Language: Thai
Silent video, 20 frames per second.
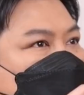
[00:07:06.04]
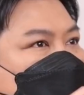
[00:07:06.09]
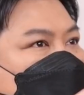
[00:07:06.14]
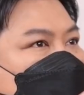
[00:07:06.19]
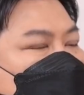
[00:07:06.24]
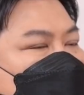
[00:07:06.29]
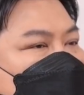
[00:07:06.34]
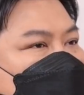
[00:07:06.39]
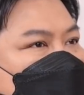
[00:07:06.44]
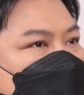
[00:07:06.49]
ครา
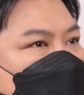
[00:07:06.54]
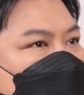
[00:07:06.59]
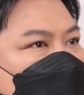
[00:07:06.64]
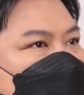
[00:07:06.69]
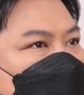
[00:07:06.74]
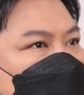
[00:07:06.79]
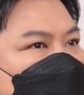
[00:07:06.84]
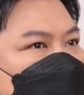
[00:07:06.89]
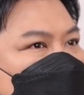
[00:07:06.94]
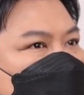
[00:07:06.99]
วนี้มัน
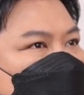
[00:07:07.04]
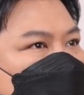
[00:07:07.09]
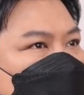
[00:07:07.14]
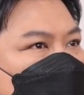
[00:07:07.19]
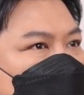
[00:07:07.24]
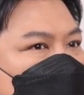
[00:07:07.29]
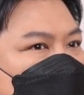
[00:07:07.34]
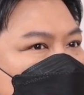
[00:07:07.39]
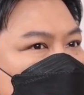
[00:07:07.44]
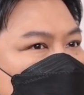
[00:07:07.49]
อาจจะต้องเป็
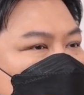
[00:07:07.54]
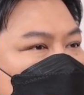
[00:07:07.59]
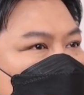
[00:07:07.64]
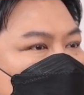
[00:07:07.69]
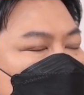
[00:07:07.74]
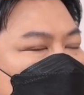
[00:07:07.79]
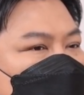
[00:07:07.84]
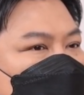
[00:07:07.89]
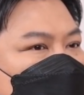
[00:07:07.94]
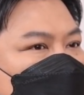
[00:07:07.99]
นเรื่อง
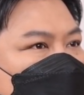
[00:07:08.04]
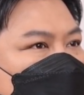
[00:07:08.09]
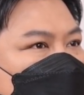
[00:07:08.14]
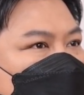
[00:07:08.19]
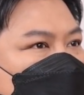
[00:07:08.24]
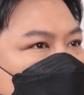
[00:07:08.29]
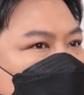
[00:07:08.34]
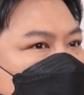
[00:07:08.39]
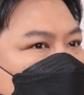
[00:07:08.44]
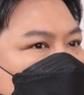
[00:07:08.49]

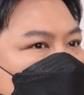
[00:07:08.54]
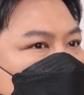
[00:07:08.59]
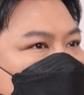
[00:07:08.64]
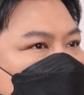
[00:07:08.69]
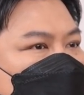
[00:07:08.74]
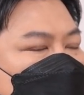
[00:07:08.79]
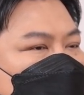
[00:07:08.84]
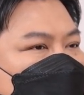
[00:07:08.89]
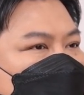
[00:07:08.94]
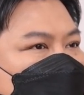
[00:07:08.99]
ของ
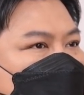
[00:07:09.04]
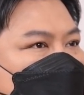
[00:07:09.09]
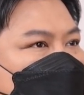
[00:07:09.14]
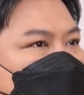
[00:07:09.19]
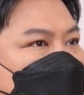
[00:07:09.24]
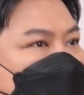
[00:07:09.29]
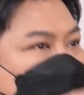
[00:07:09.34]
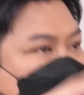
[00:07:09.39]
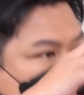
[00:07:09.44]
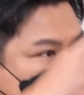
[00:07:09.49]

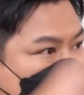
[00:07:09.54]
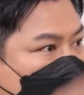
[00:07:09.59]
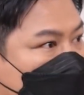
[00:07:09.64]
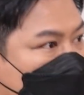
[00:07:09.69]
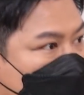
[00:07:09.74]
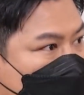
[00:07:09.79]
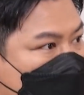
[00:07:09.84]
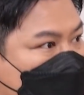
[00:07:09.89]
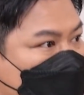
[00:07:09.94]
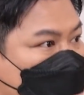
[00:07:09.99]
การซ้อ
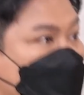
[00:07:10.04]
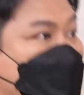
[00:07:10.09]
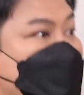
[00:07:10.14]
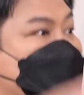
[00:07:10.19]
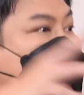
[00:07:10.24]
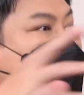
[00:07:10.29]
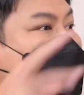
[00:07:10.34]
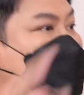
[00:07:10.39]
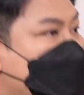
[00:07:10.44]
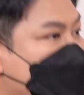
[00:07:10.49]
มวิธี
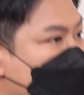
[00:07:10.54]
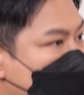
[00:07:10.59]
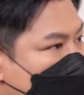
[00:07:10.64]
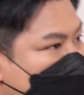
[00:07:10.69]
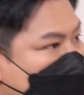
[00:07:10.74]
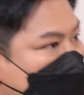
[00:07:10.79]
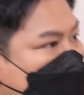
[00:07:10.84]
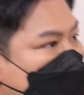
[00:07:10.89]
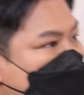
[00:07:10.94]
การเล่นละ